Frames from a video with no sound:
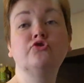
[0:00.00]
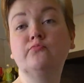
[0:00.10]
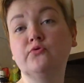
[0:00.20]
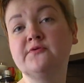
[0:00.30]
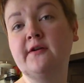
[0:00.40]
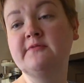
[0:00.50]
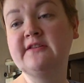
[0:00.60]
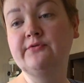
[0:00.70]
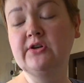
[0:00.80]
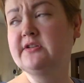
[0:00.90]
что будем с вами
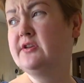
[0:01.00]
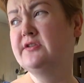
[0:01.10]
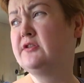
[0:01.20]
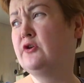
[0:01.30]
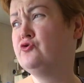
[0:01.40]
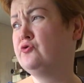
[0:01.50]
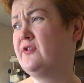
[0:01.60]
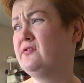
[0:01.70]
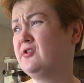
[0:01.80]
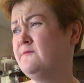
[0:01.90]
завтракать? Я не знаю, что
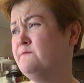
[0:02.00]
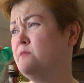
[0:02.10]
завтракать.